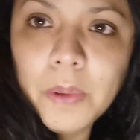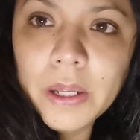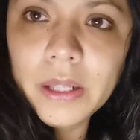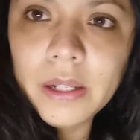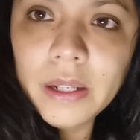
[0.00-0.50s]

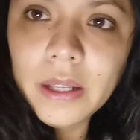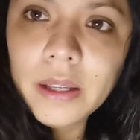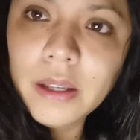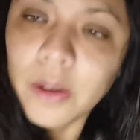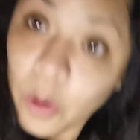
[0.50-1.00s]
Pueden
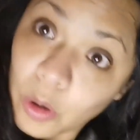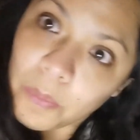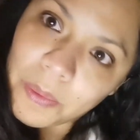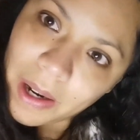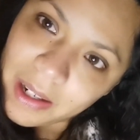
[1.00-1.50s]
eh, o
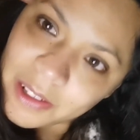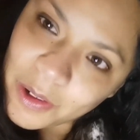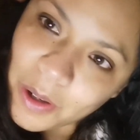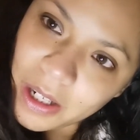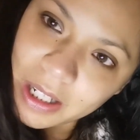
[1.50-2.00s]
comprar
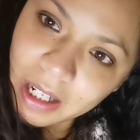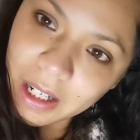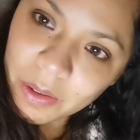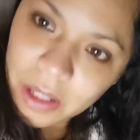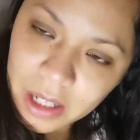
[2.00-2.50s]
el,
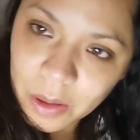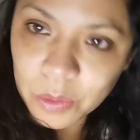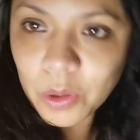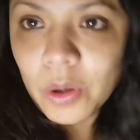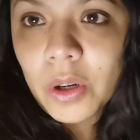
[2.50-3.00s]
cacao del
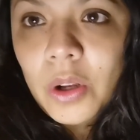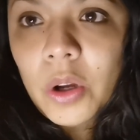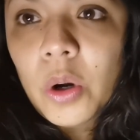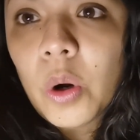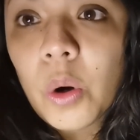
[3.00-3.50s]
autor
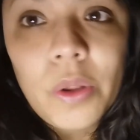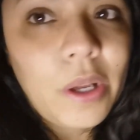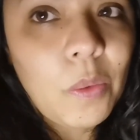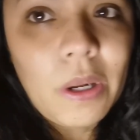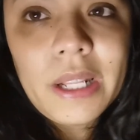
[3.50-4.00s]
o
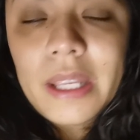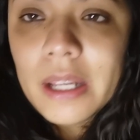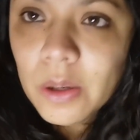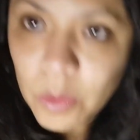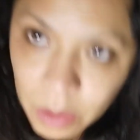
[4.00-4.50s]
de
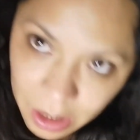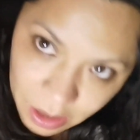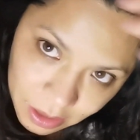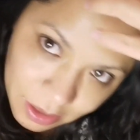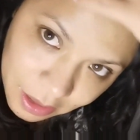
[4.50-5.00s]
cualquier
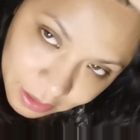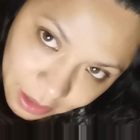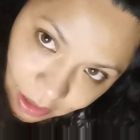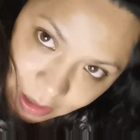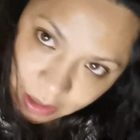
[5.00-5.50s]
lugar que
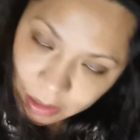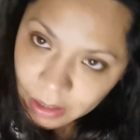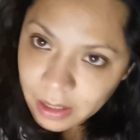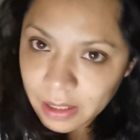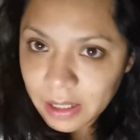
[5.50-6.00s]
tengan
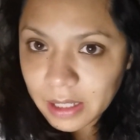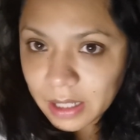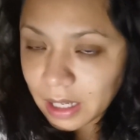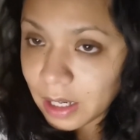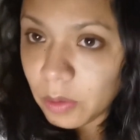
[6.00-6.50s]
el
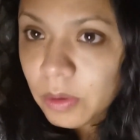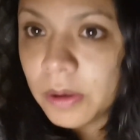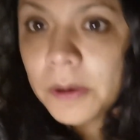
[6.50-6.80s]
cacao.